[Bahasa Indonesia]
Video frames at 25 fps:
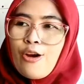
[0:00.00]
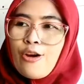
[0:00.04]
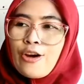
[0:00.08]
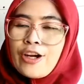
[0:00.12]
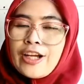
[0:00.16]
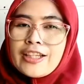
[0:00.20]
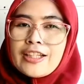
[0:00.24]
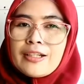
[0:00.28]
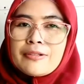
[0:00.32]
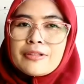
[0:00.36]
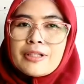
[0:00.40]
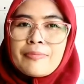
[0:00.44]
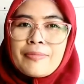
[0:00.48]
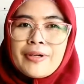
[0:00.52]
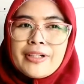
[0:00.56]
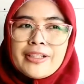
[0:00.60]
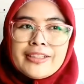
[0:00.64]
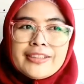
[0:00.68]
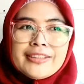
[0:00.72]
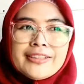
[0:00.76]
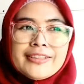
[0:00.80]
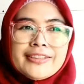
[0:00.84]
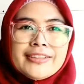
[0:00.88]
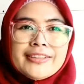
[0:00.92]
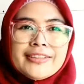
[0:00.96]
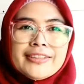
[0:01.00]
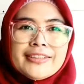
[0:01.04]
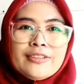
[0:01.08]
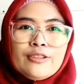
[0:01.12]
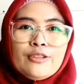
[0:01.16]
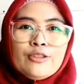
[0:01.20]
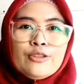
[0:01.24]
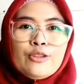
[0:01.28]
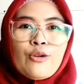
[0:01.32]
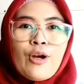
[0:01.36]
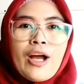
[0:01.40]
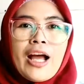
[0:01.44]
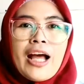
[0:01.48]
Oke teman-teman
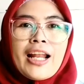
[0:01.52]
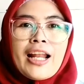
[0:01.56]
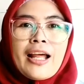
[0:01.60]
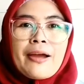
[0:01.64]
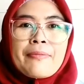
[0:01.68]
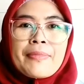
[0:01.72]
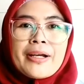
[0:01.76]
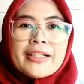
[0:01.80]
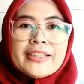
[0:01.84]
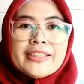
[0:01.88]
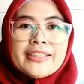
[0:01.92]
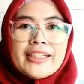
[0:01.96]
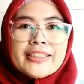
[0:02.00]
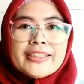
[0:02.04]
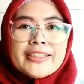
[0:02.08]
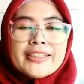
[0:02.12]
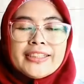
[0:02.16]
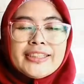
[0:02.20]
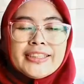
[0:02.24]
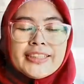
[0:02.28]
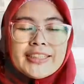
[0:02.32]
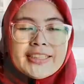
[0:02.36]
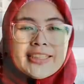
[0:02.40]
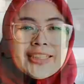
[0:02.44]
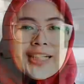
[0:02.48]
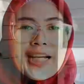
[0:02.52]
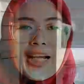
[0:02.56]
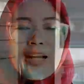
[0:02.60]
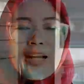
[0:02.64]
untuk alamatnya sendiri